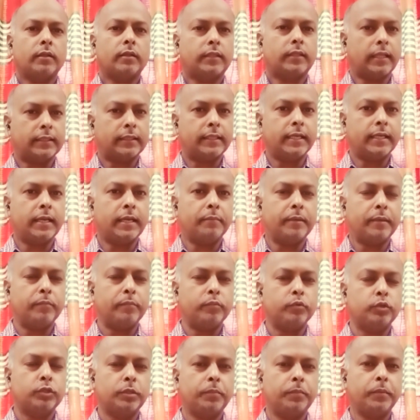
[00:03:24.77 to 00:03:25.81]
তার থেকে আমরা
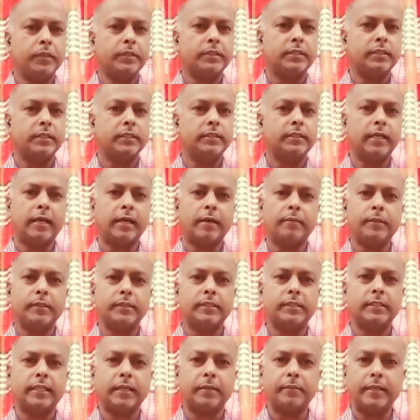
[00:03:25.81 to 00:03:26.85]
বুঝতে পারছি যে
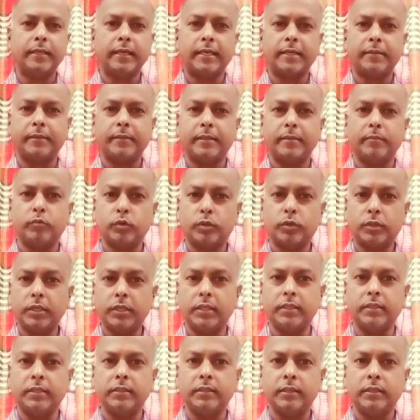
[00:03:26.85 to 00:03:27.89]
হামাসের দাবি একেবারে
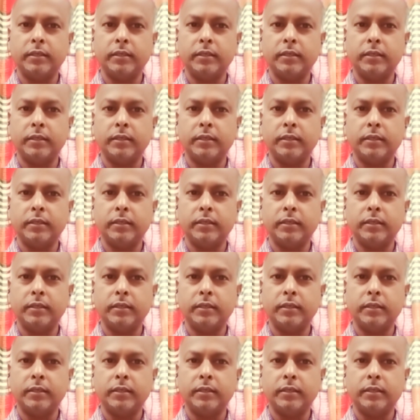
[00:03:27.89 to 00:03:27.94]
মোটেই